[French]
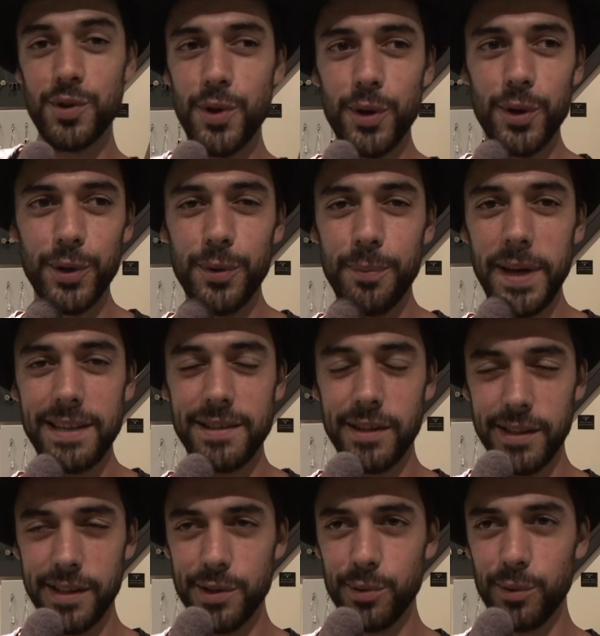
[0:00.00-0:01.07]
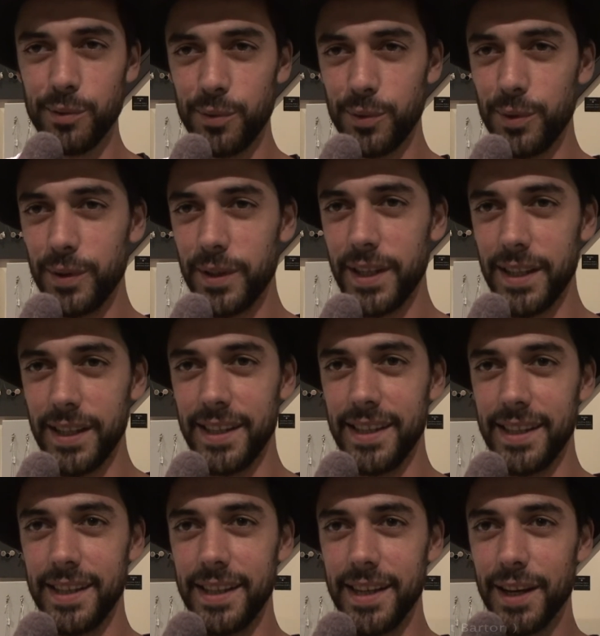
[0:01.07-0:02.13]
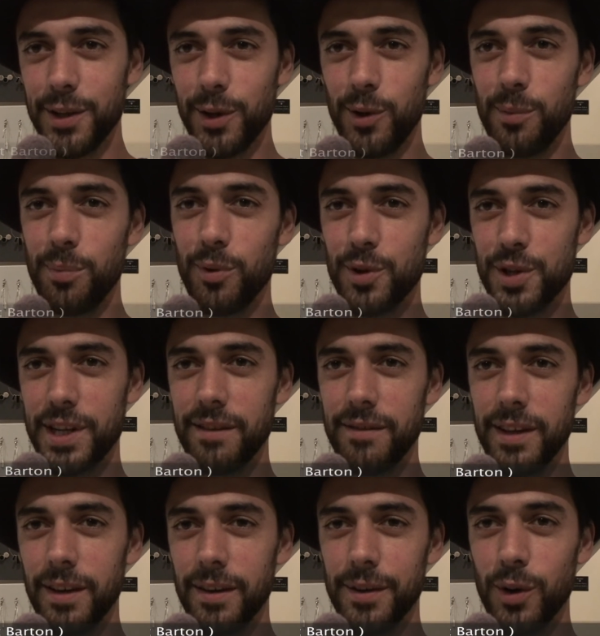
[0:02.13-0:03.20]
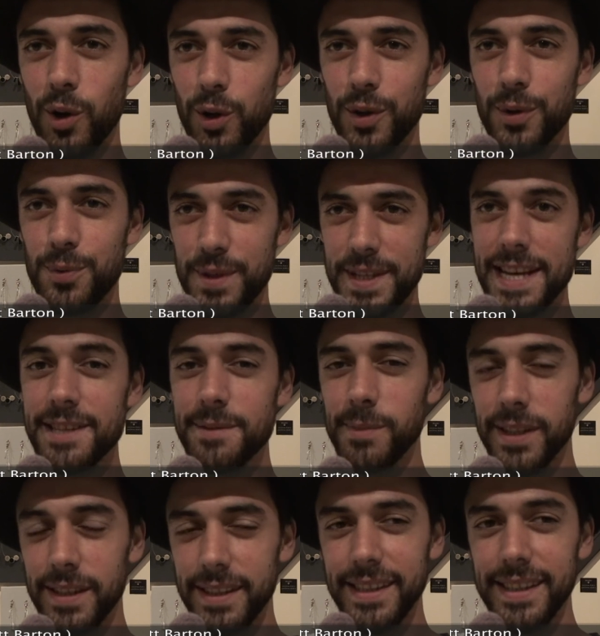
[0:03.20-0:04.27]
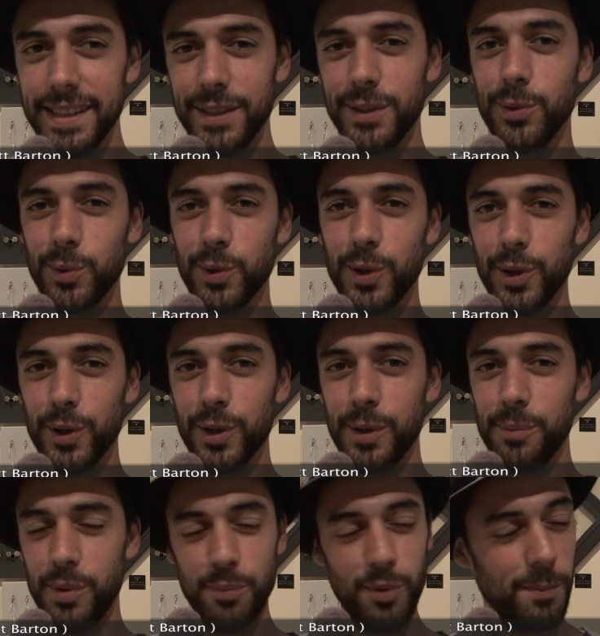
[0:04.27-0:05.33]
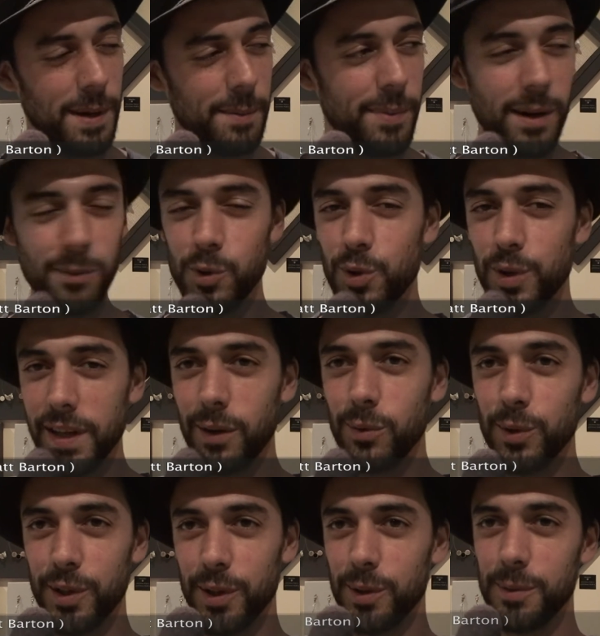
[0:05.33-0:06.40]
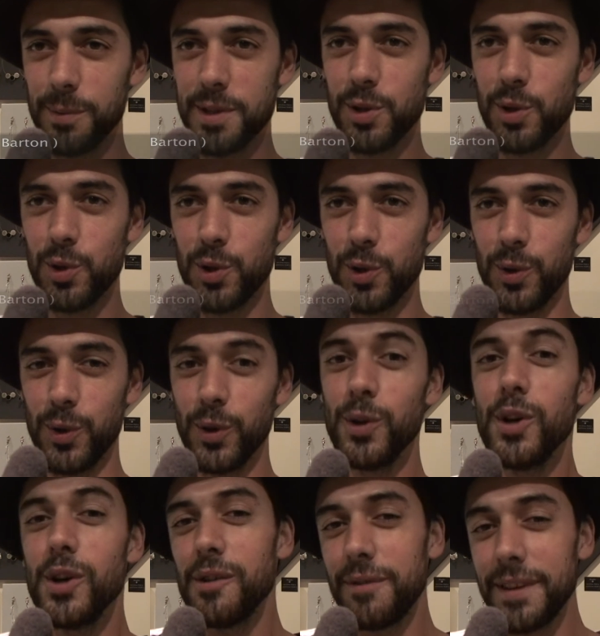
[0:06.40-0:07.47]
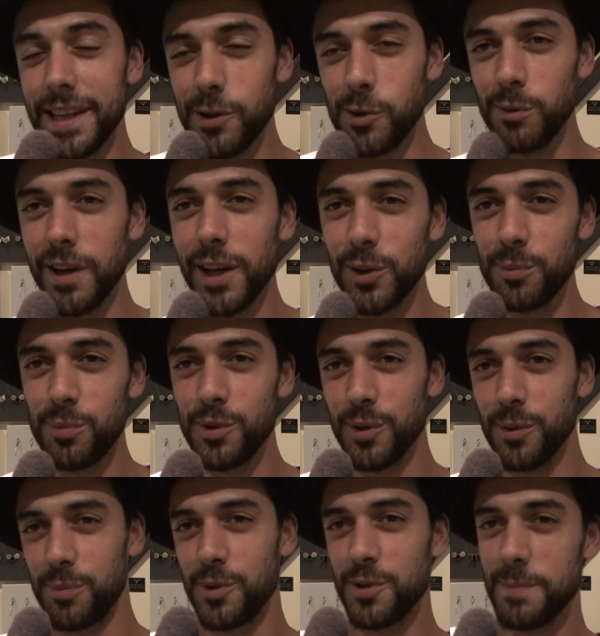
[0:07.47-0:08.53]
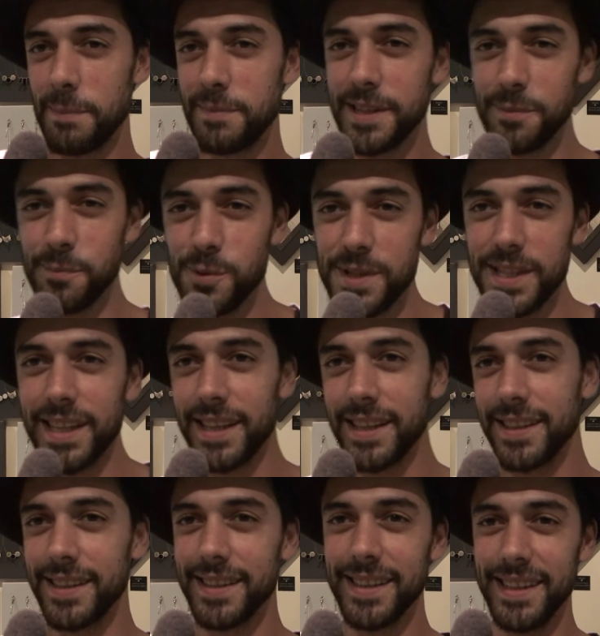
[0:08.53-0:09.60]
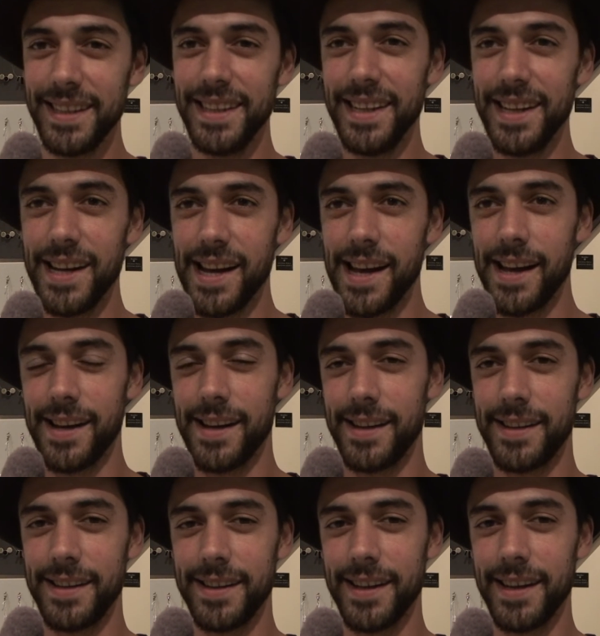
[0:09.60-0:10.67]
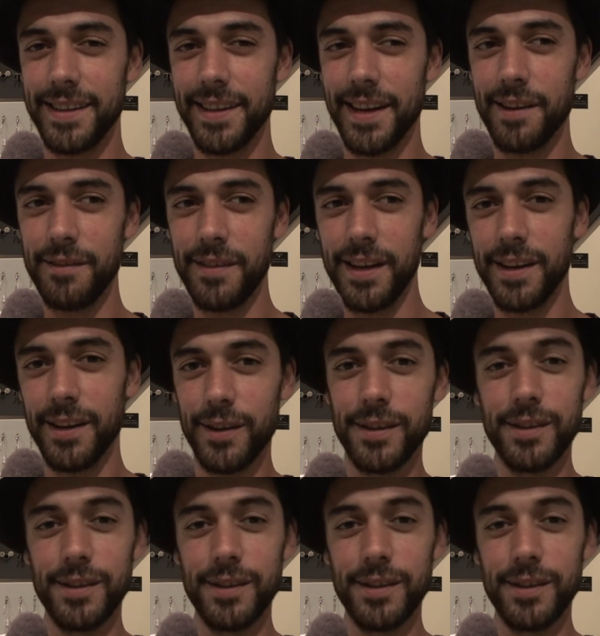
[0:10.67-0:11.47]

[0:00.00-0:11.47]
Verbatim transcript: de, personnes qui sont venues, qui, accueillent le projet avec euh, grand enthousiasme. Donc, euh, et puis pour ma part, moi, je suis très content parce que je fais découvrir de plus en plus ma petite musique à travers